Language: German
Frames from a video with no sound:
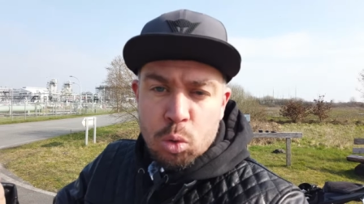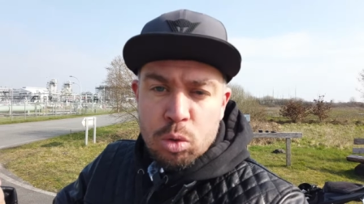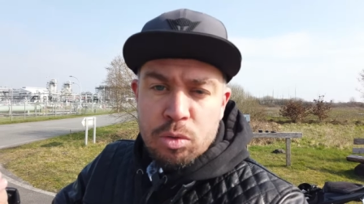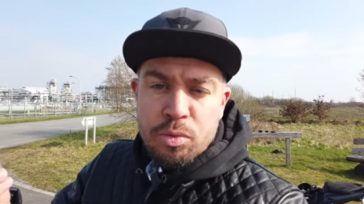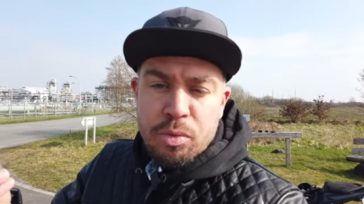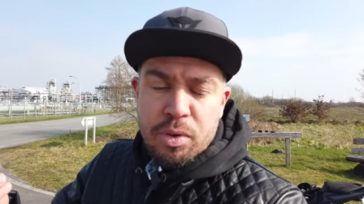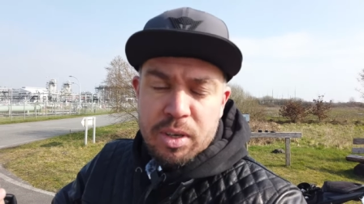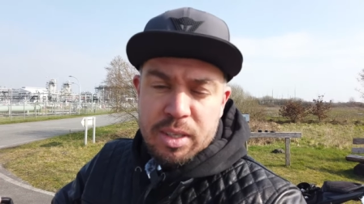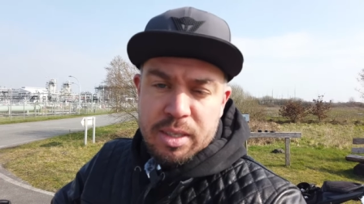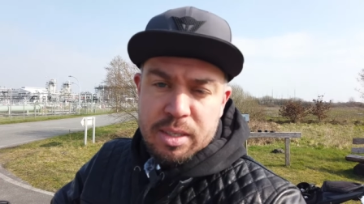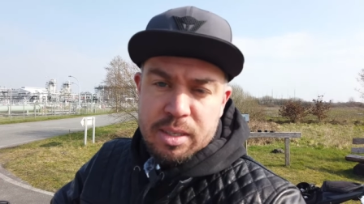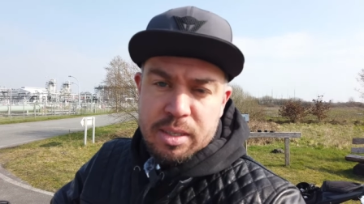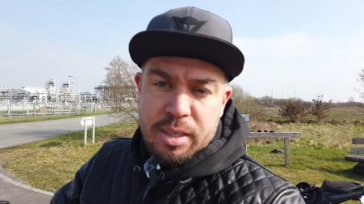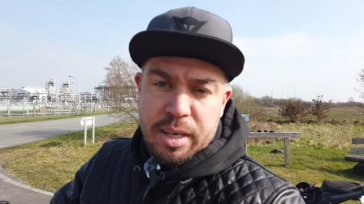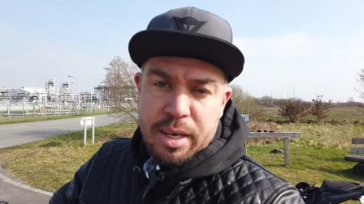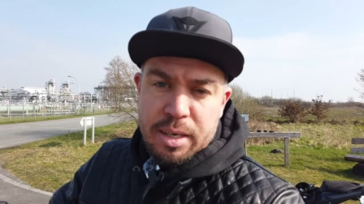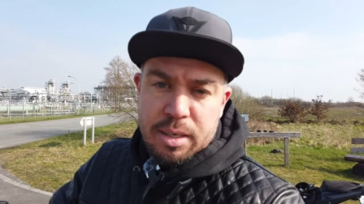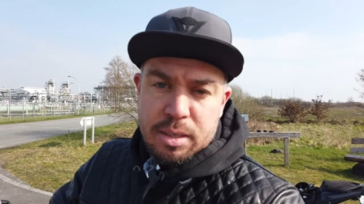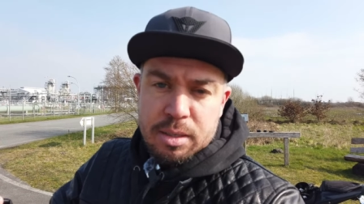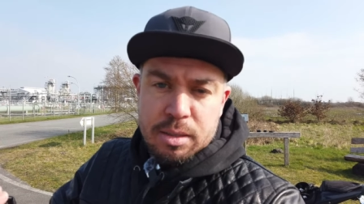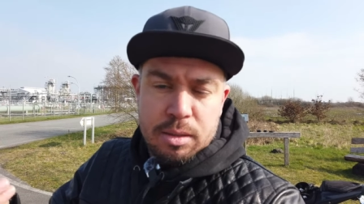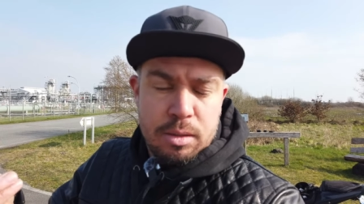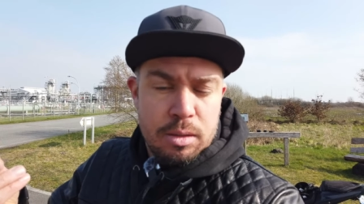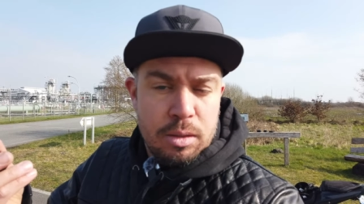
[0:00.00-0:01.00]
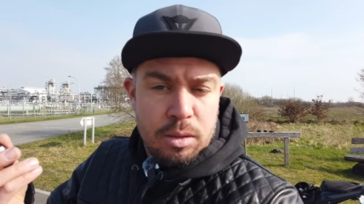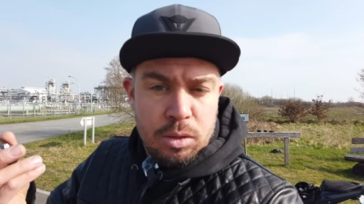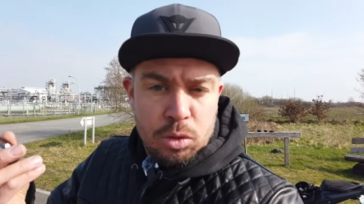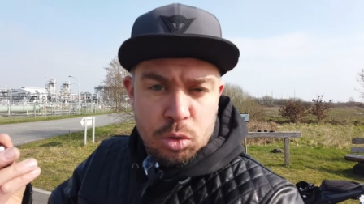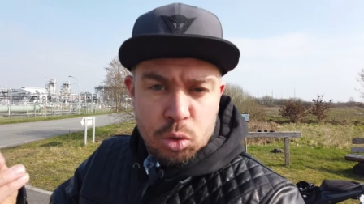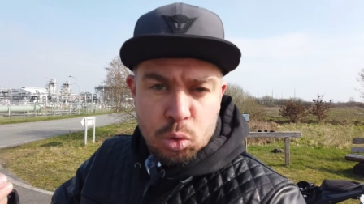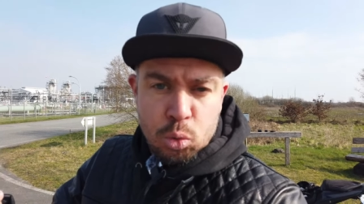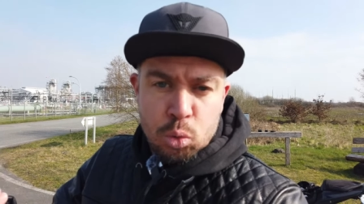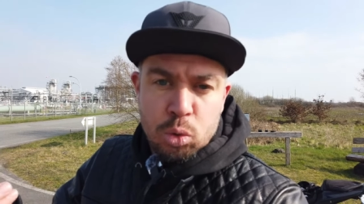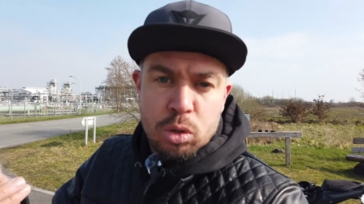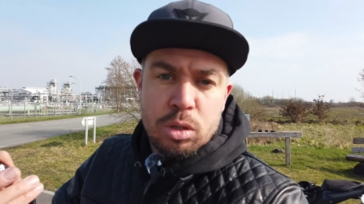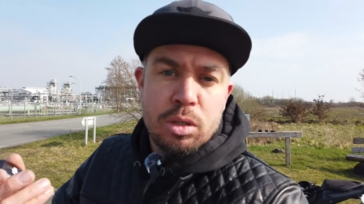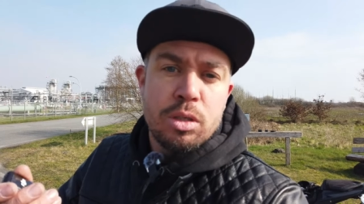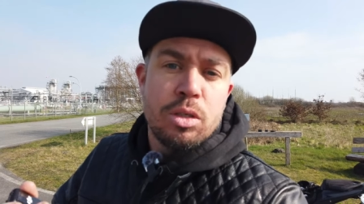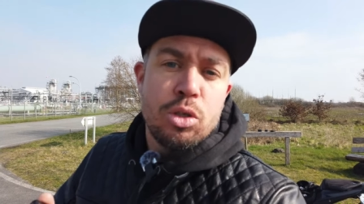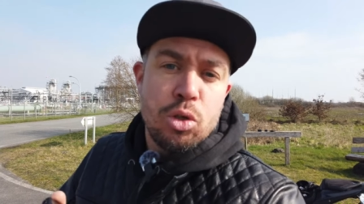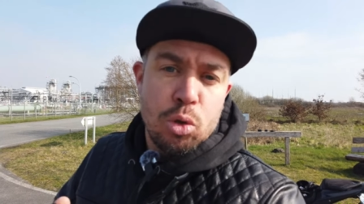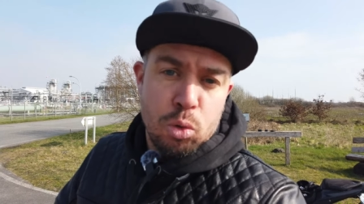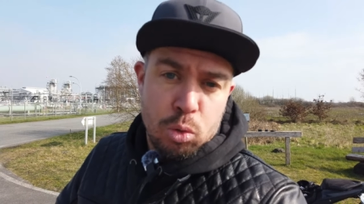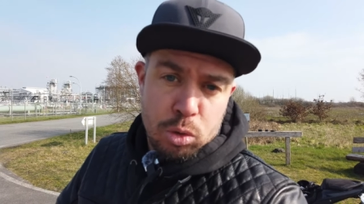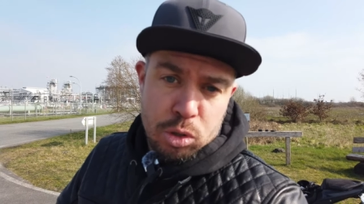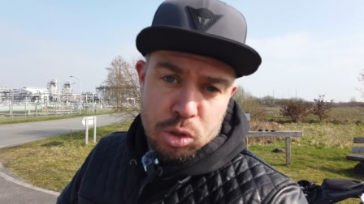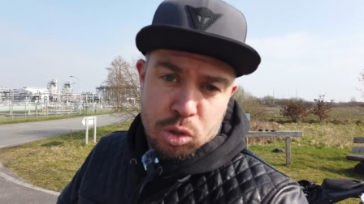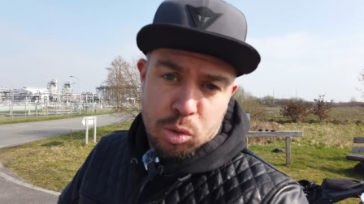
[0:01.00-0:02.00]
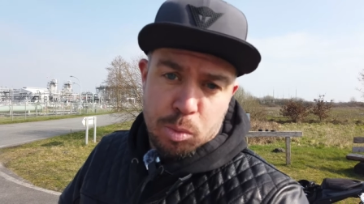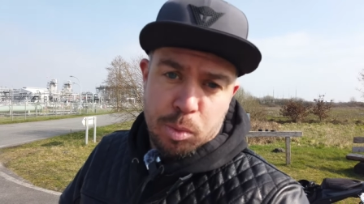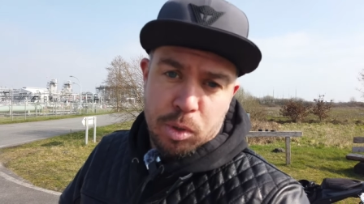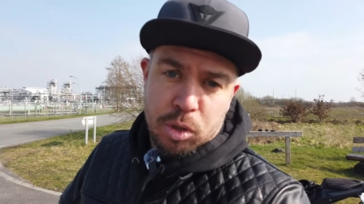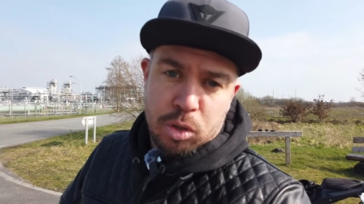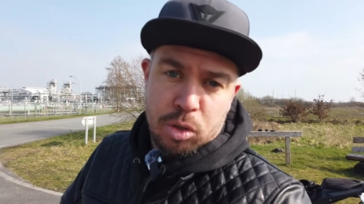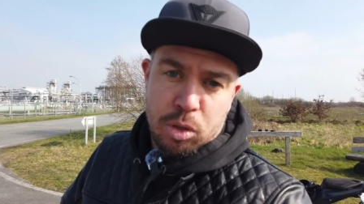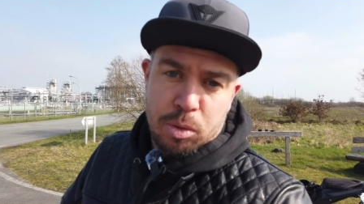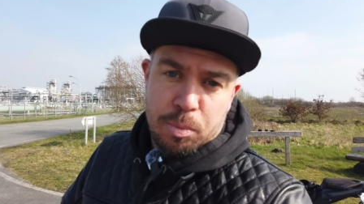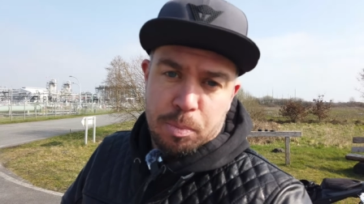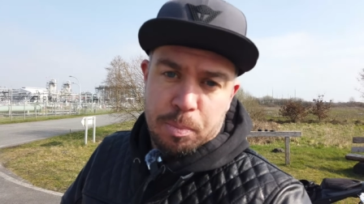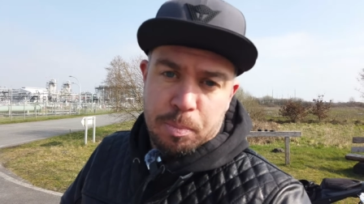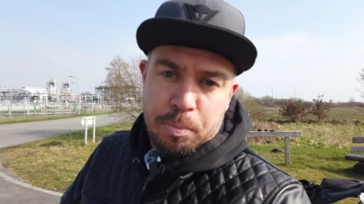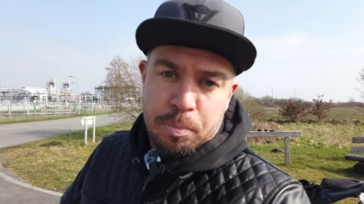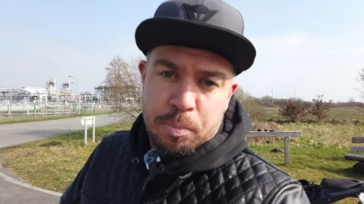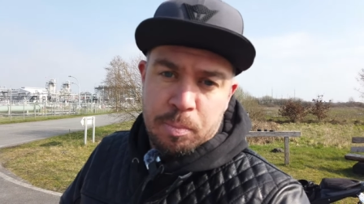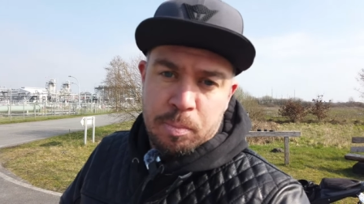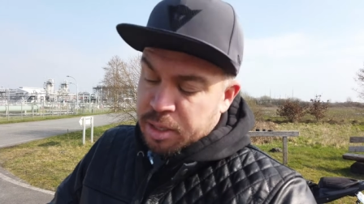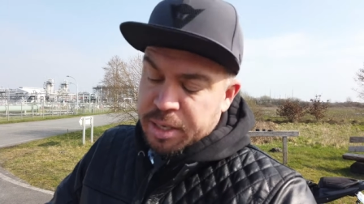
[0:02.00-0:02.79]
unverzerrten, guten Ton zu bekommen.